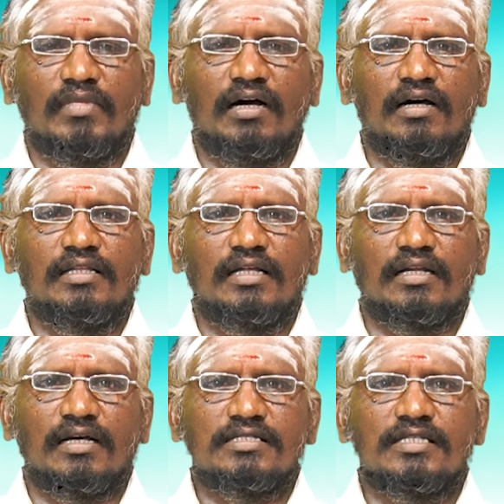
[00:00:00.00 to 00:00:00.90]
மாத
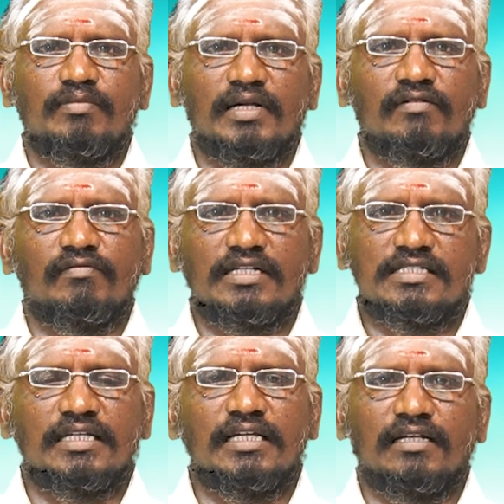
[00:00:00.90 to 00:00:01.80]
ராசி பலன்
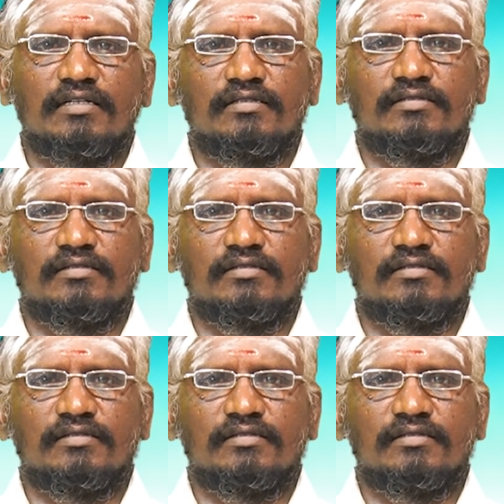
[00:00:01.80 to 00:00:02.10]
வரிசையில்